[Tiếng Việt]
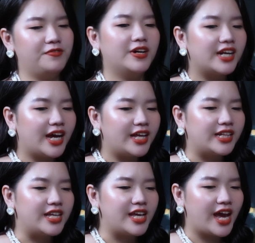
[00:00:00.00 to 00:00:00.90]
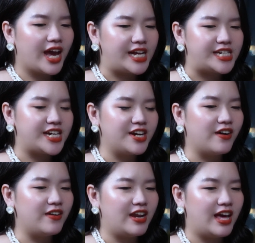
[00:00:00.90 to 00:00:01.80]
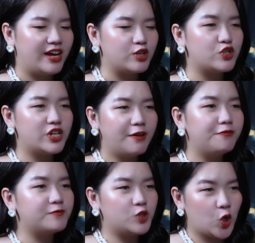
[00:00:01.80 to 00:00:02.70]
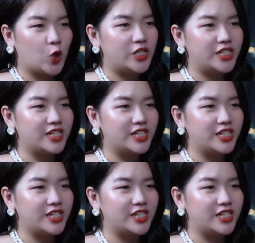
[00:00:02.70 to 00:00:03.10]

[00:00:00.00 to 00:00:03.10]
phần này tại nhà hàng sẽ gọi là chef choice